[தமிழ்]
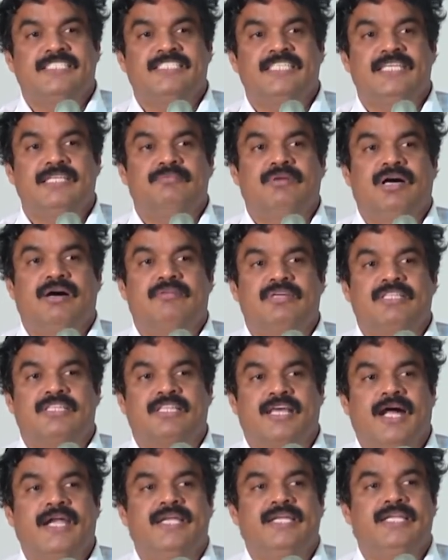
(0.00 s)
சினிமாவை
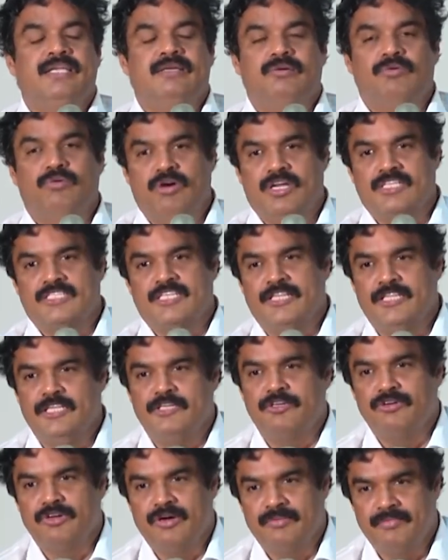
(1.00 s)
தாண்டி உங்களை
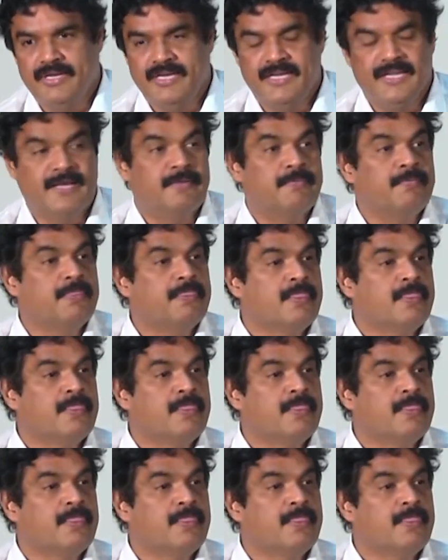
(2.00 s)
சந்திக்கணும் அப்படின்னா